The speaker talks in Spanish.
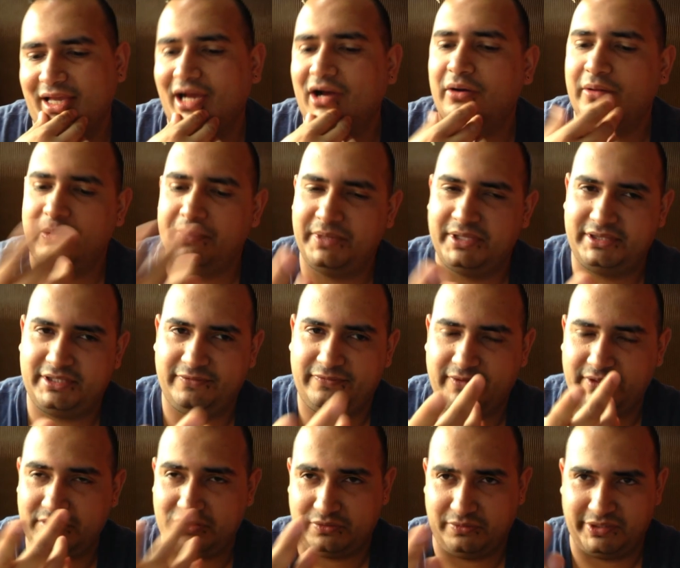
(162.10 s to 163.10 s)
Obviamente
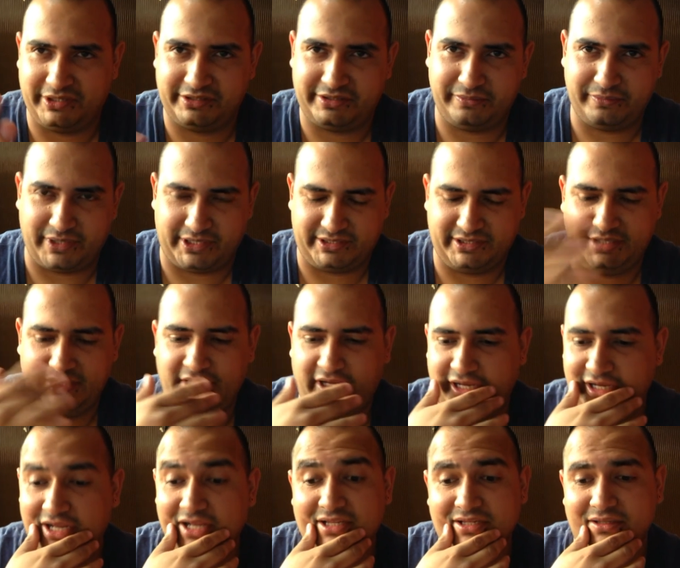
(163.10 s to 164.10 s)
fue descubierta en Brasil.
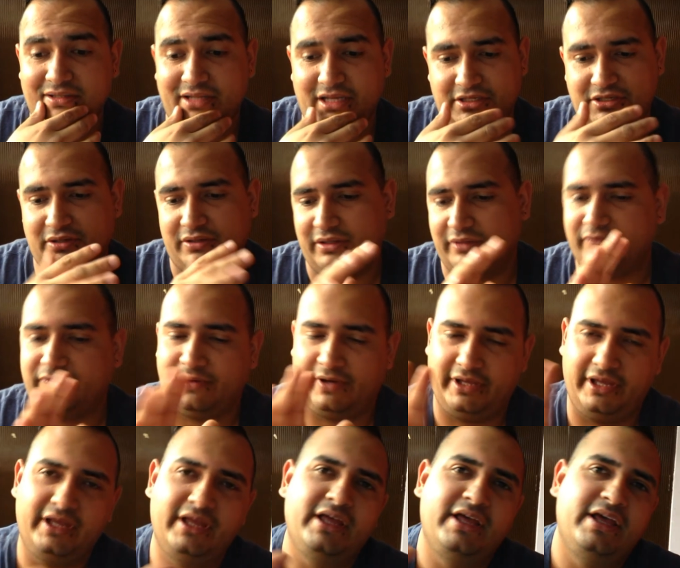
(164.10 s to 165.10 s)
En el, de hecho,
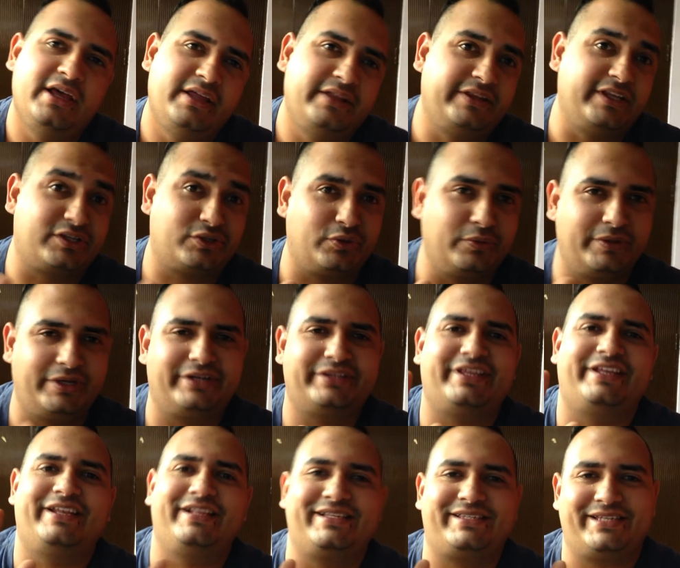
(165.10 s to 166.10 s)
fue
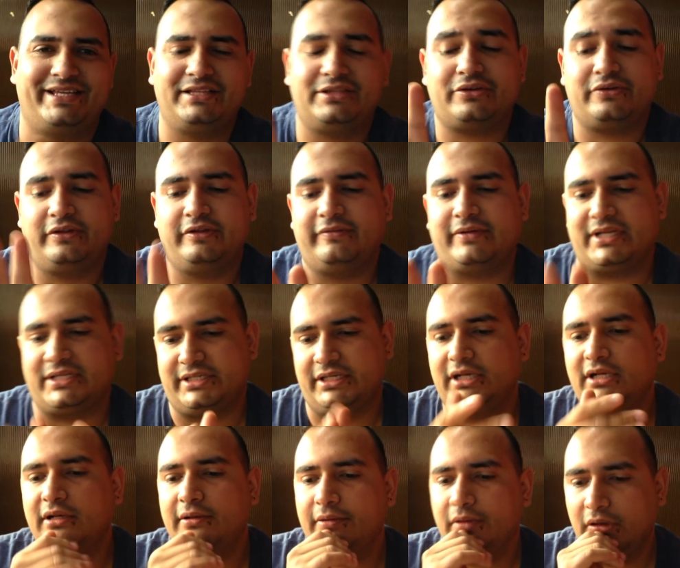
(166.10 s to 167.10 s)
descubierta en el centro de
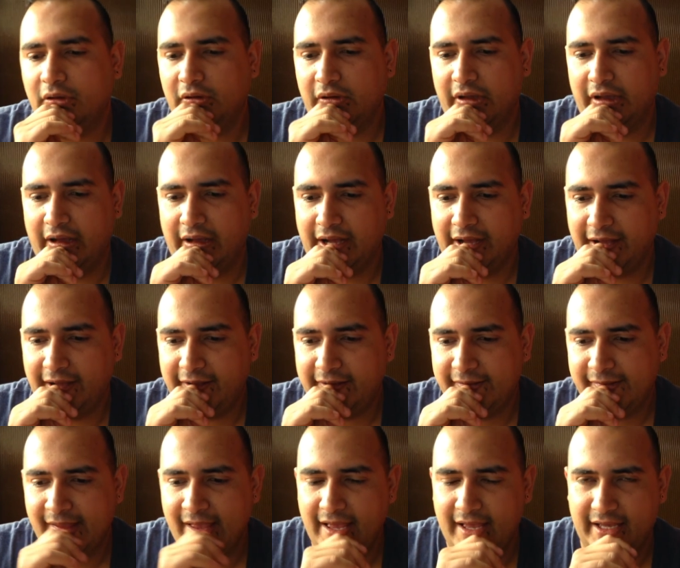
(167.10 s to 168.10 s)
Brasil. Ajá.
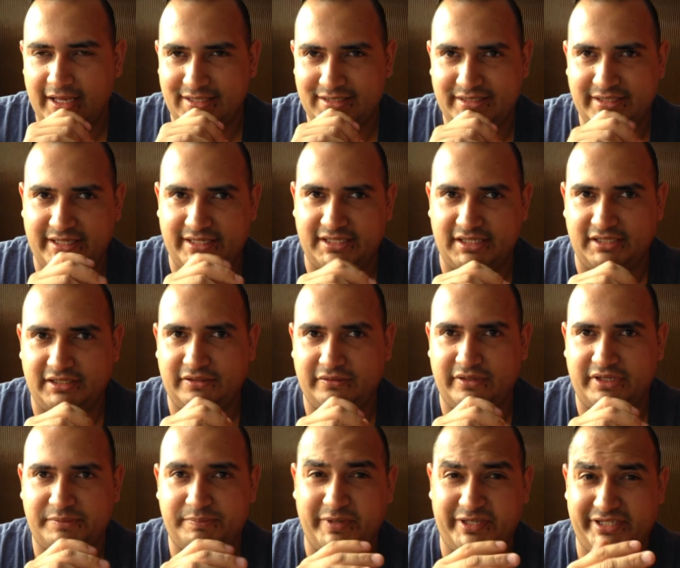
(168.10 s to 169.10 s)
Es de,
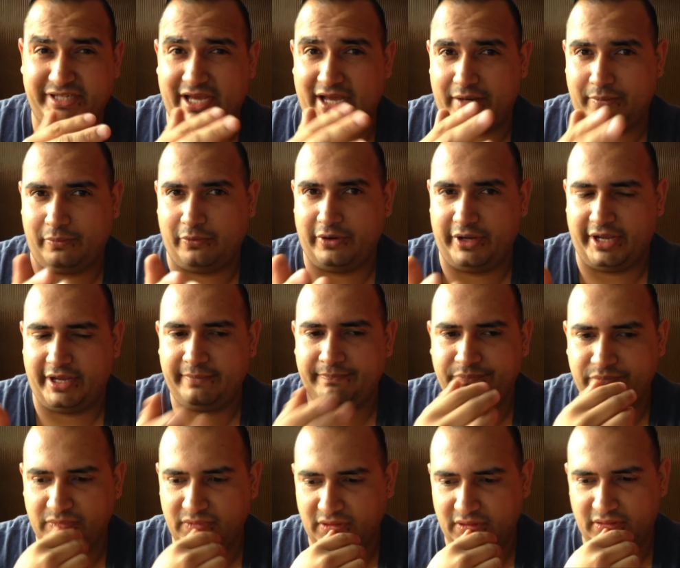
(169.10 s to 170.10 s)
una especie arbórea.
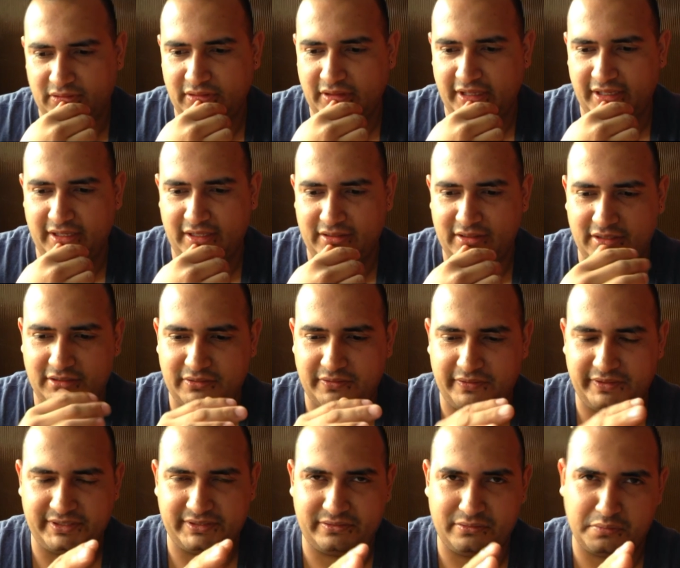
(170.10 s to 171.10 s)
De, dentro
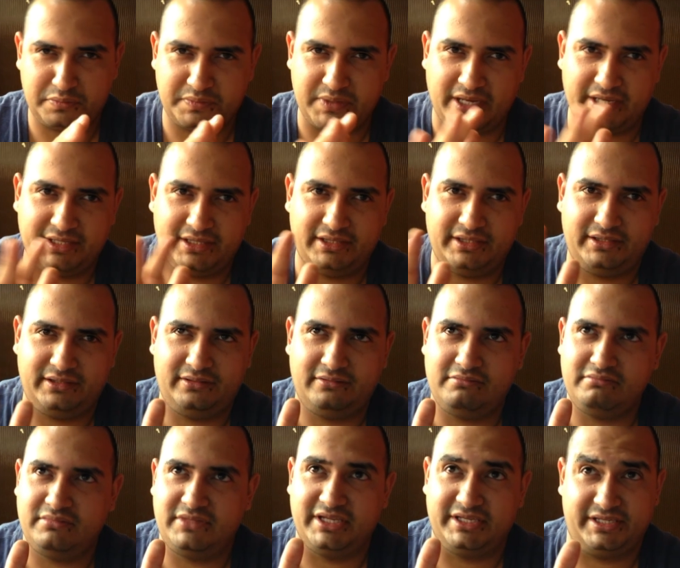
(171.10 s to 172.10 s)
de esto pues, hay
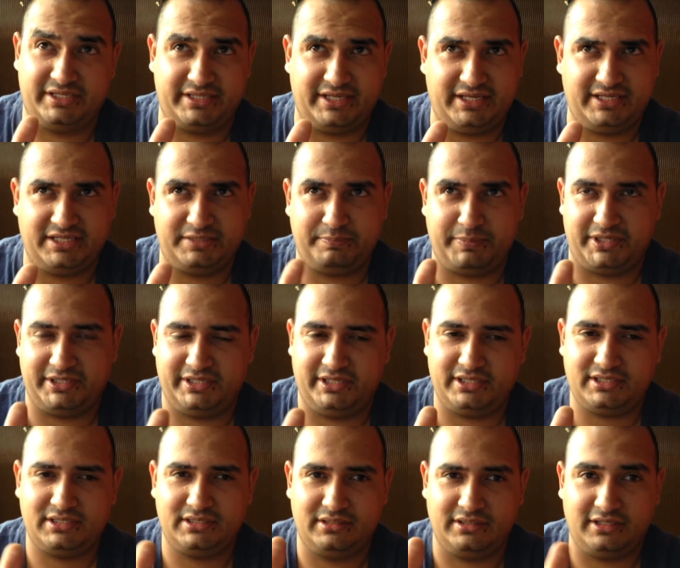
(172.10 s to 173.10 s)
16
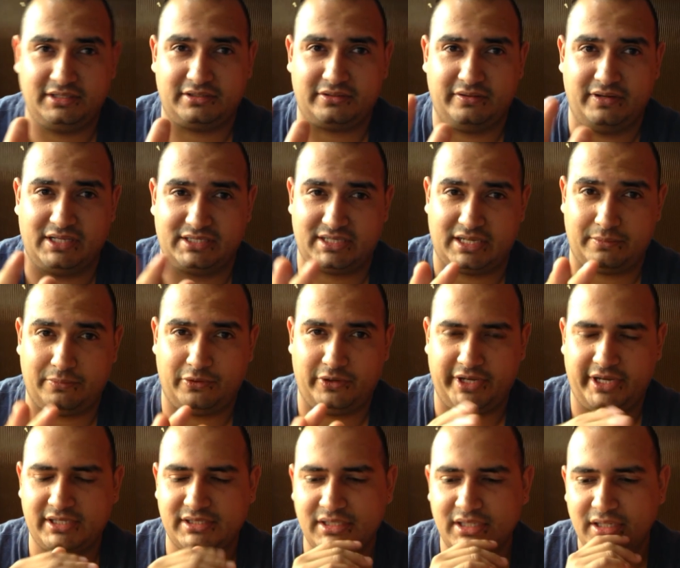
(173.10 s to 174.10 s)
especies dentro de las
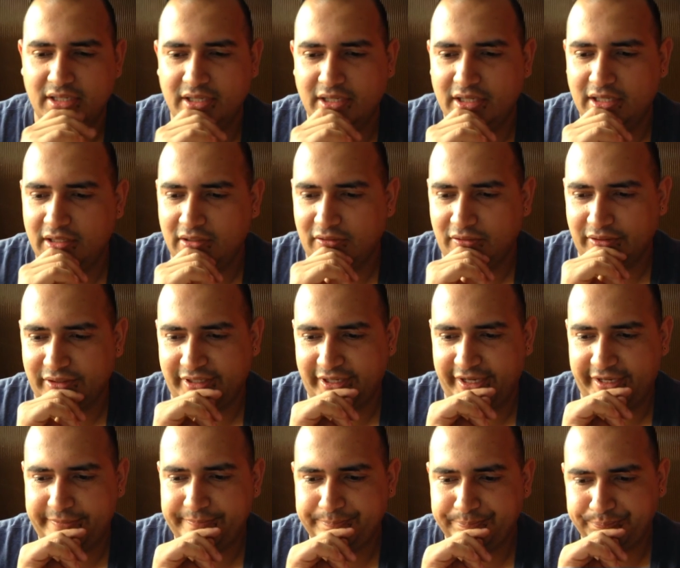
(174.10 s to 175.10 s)
arbóreas.
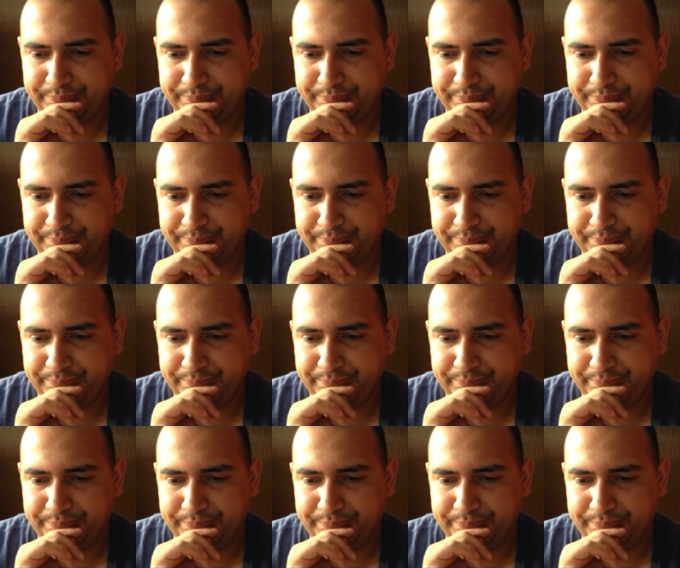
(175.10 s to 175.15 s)
Okay.